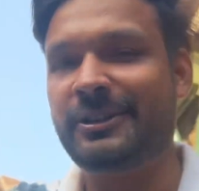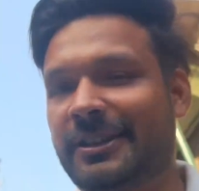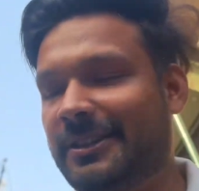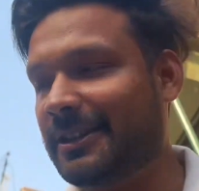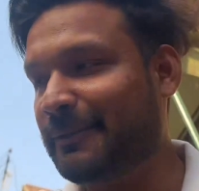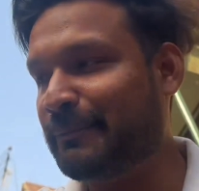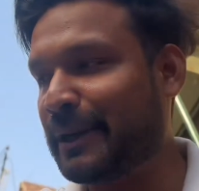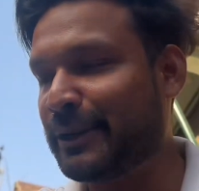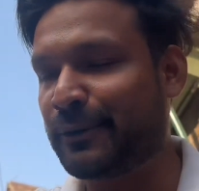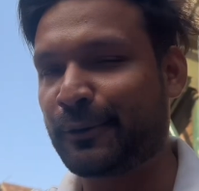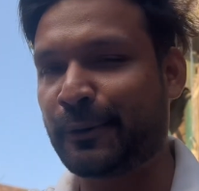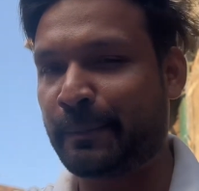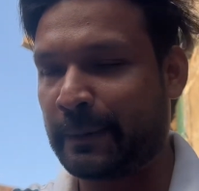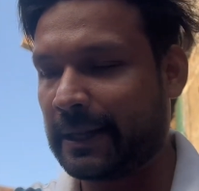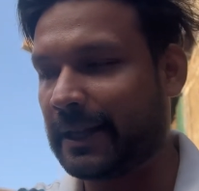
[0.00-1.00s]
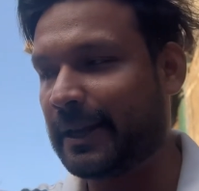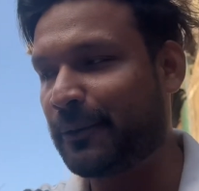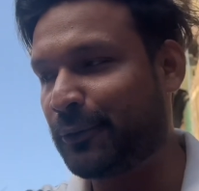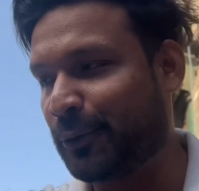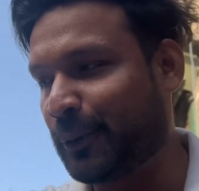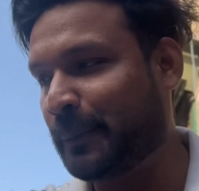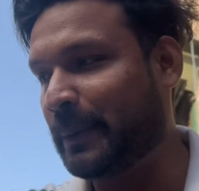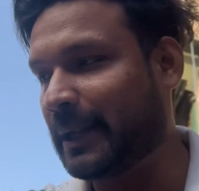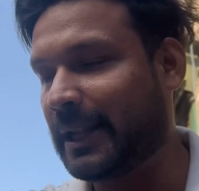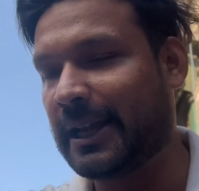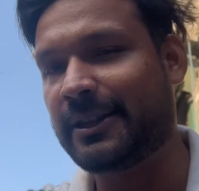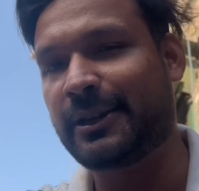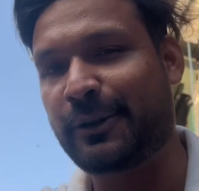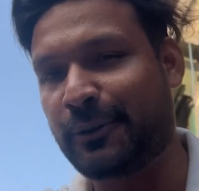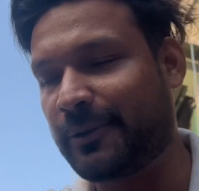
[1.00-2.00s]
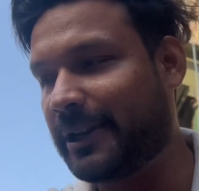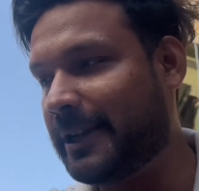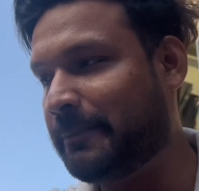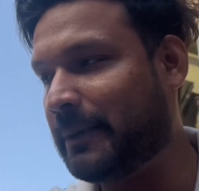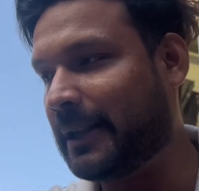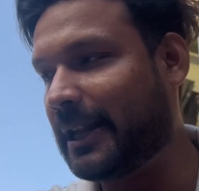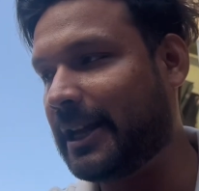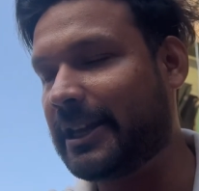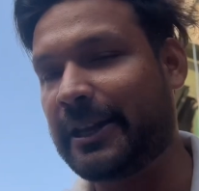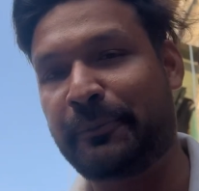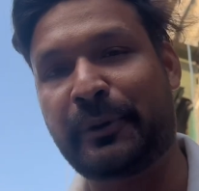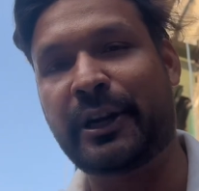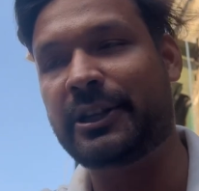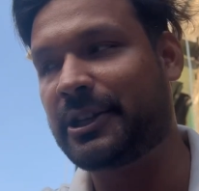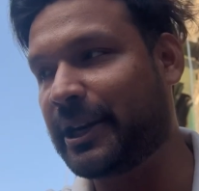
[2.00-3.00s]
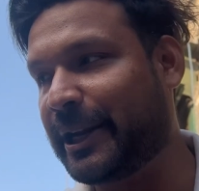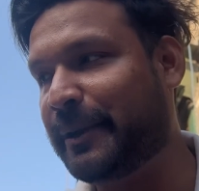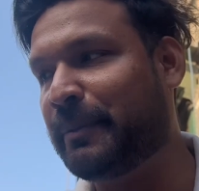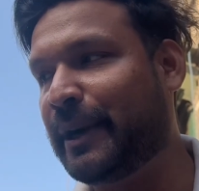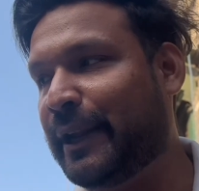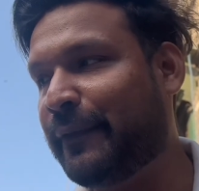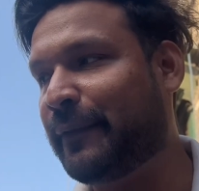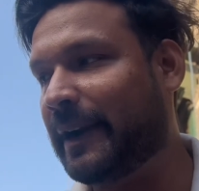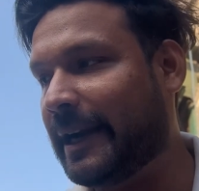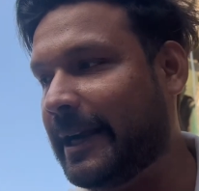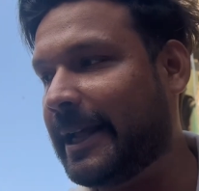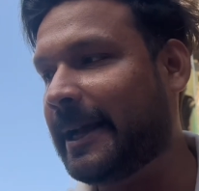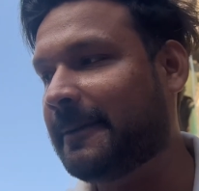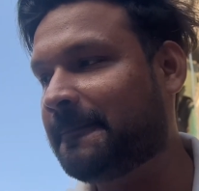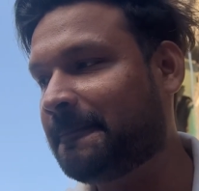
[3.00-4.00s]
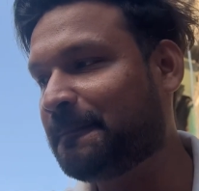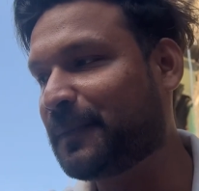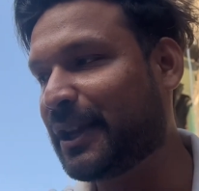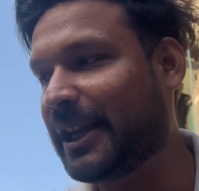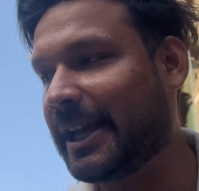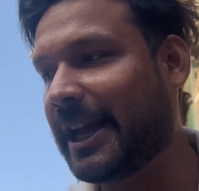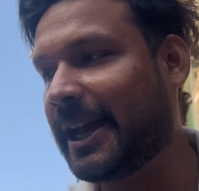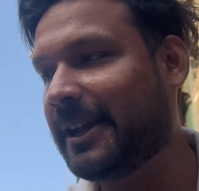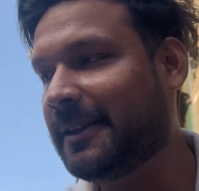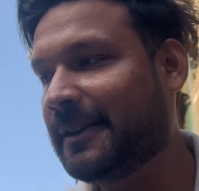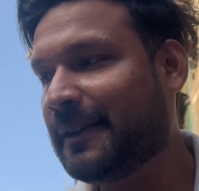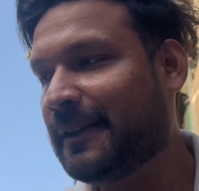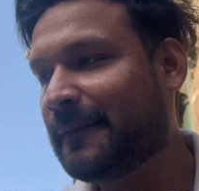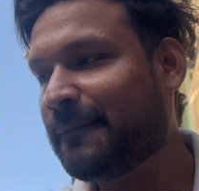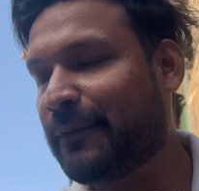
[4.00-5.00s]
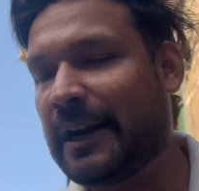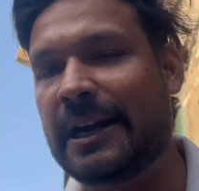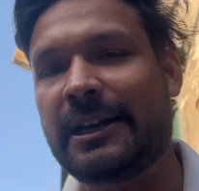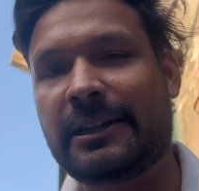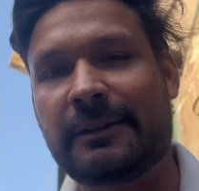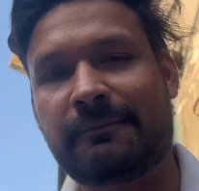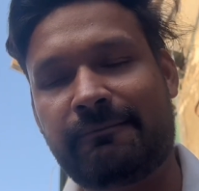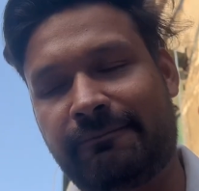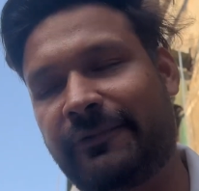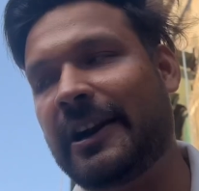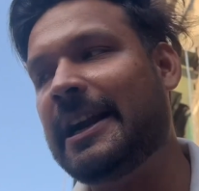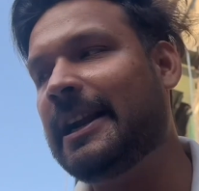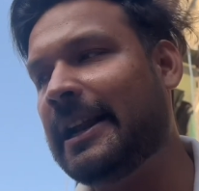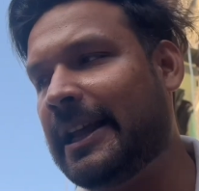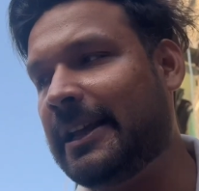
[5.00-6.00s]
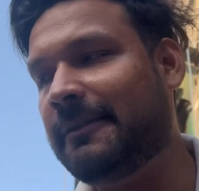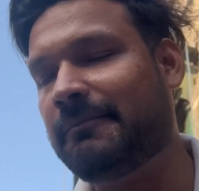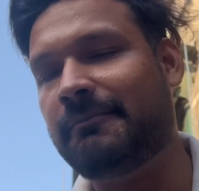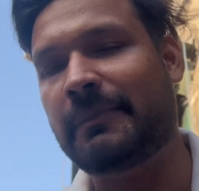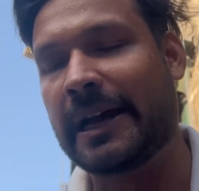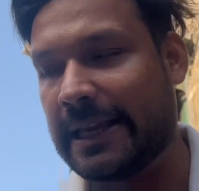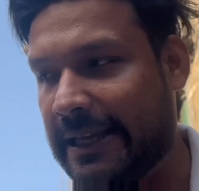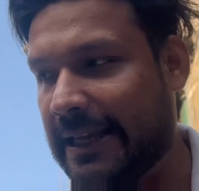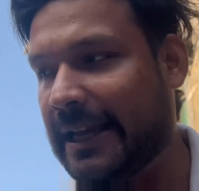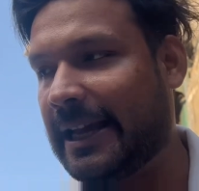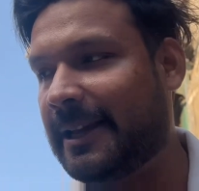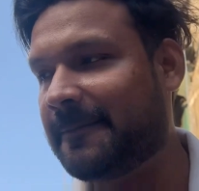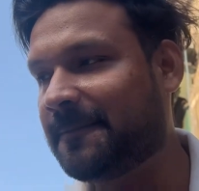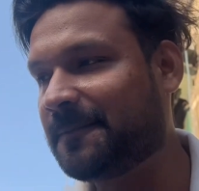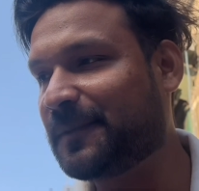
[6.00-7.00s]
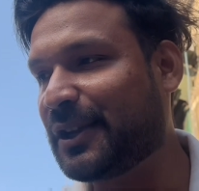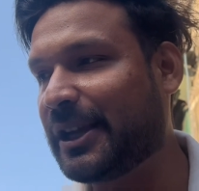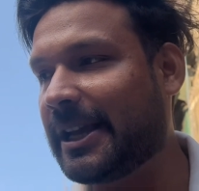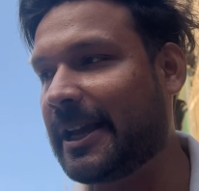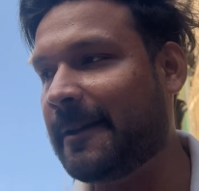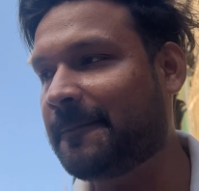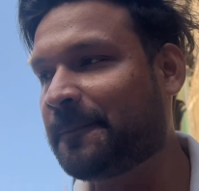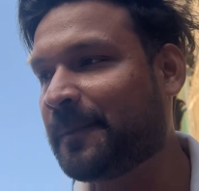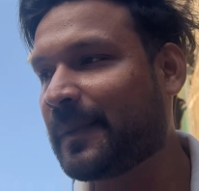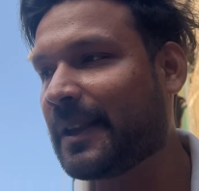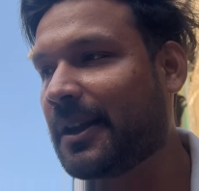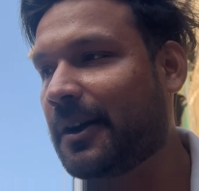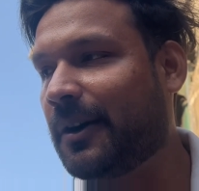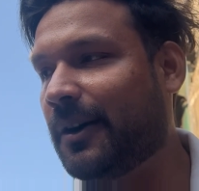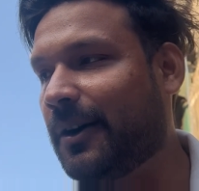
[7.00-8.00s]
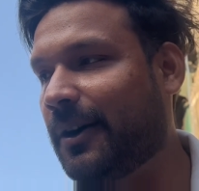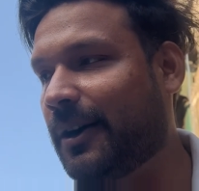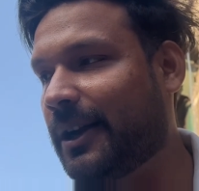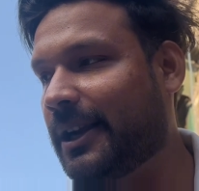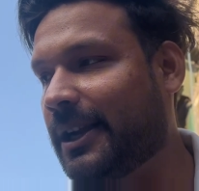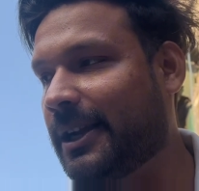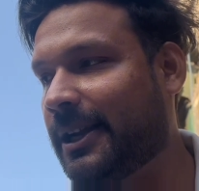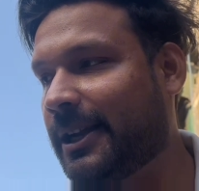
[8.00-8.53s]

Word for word: जी जिन भाइयों को पता है उनको पता है जिनको नहीं पता ये मेरा चड्डी बड्डी फ्रेंड है ठीक है फ्रेंड फ्रेंड नहीं भाई है ठीक है और